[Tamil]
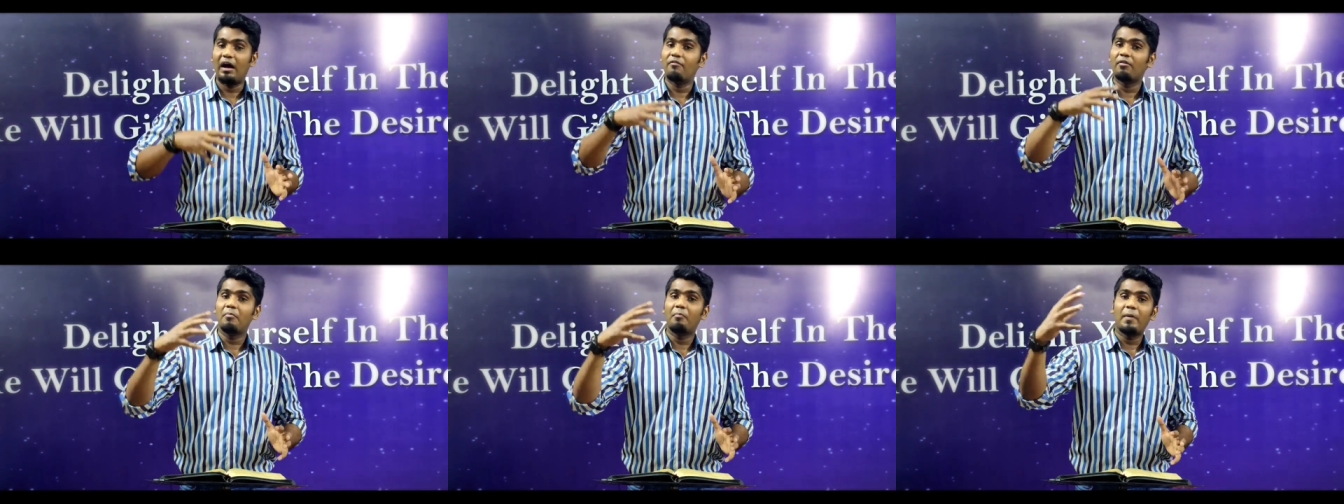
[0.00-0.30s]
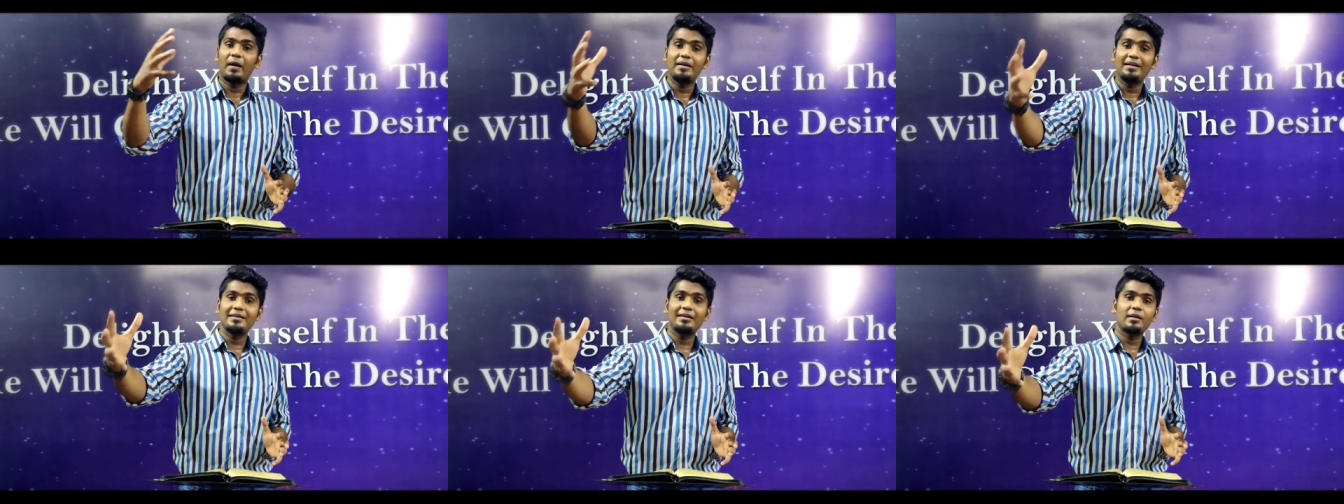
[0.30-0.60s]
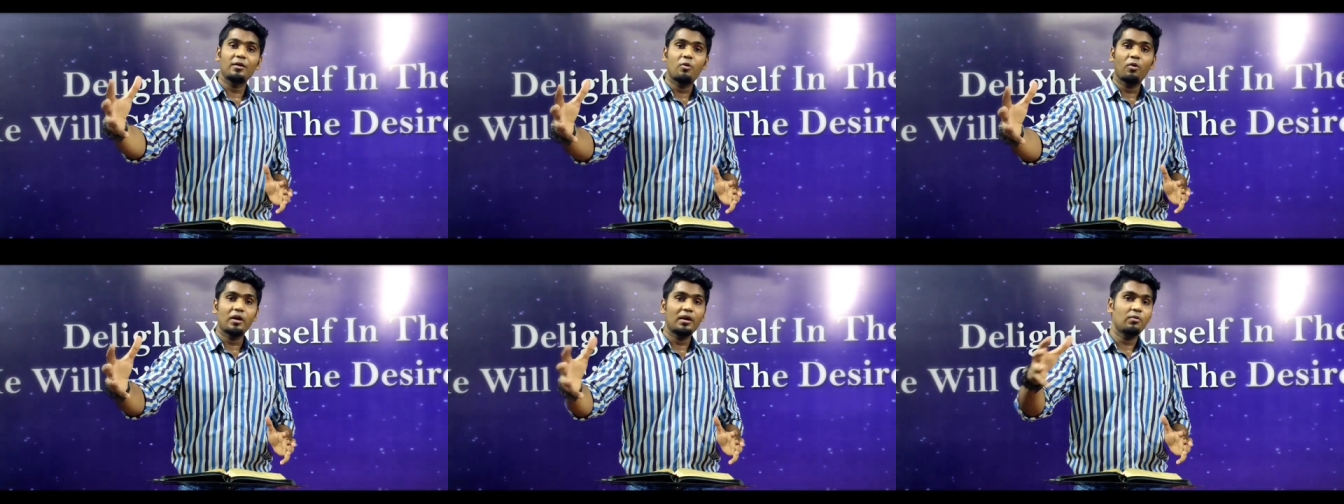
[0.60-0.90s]
அவன்
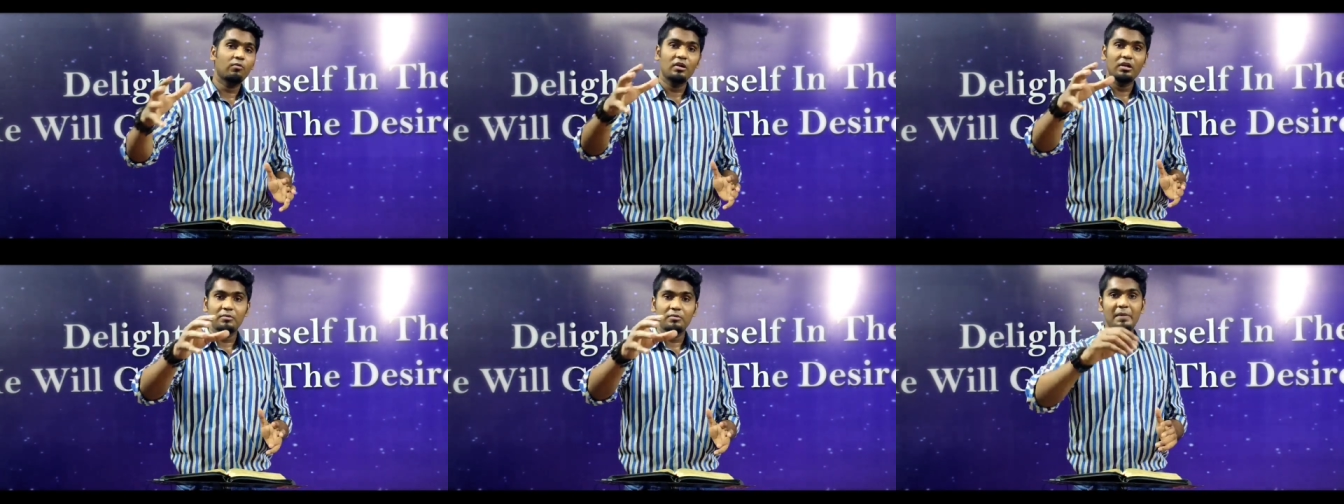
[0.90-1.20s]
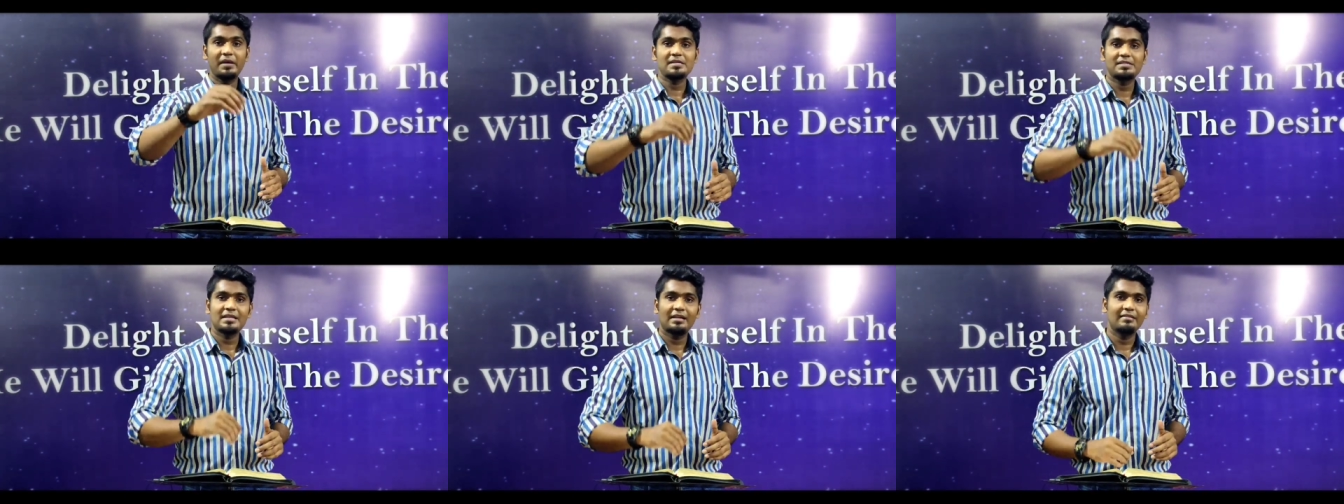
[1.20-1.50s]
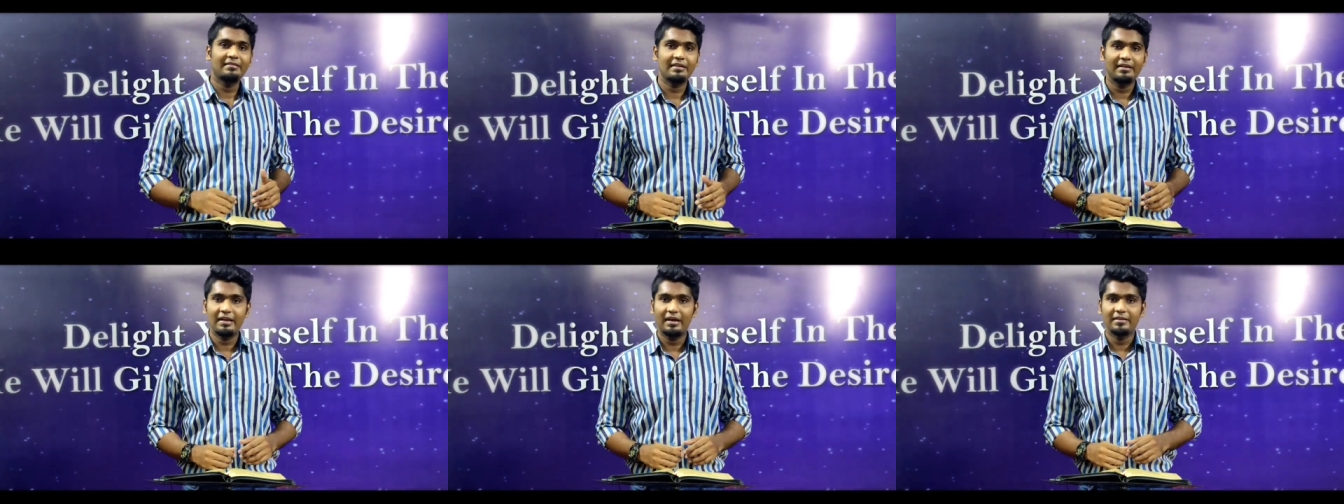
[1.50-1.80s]
பண்ணுகிற குறை உங்களுக்கு
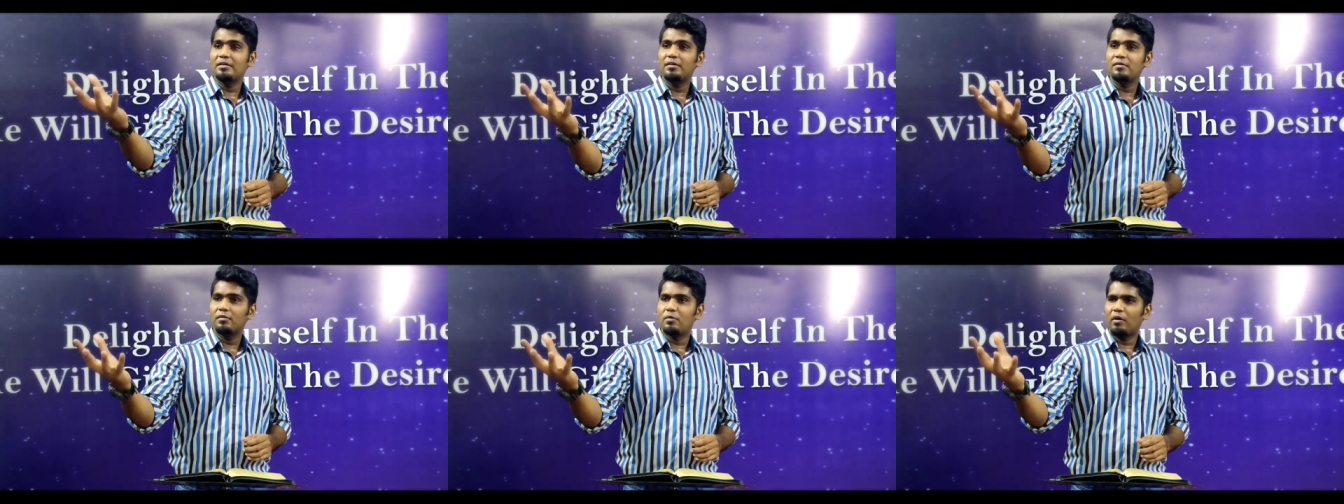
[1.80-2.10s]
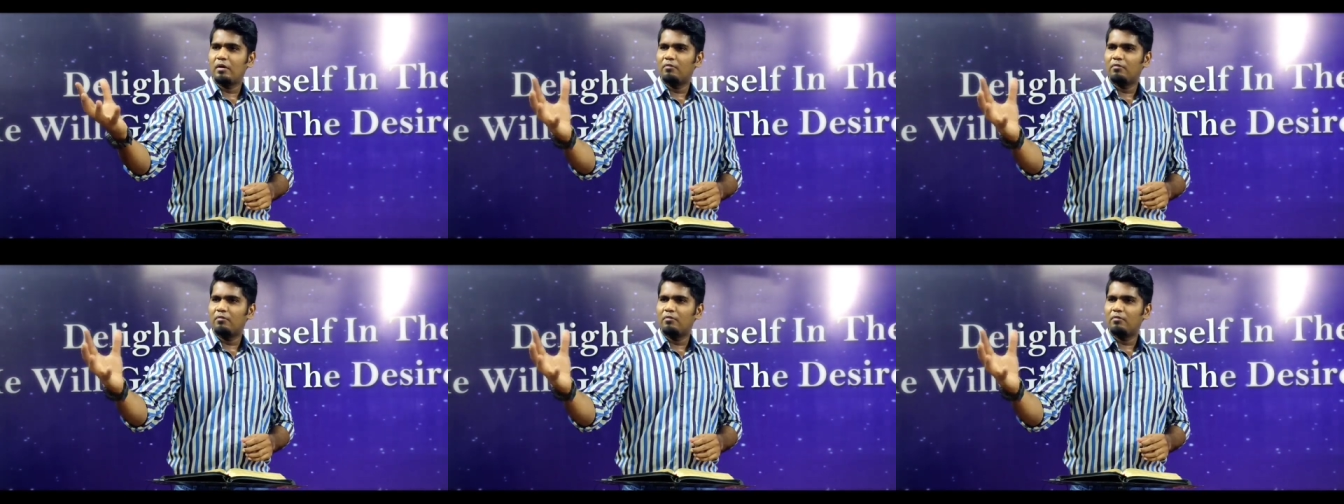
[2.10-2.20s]
பெருசாக தெரியாது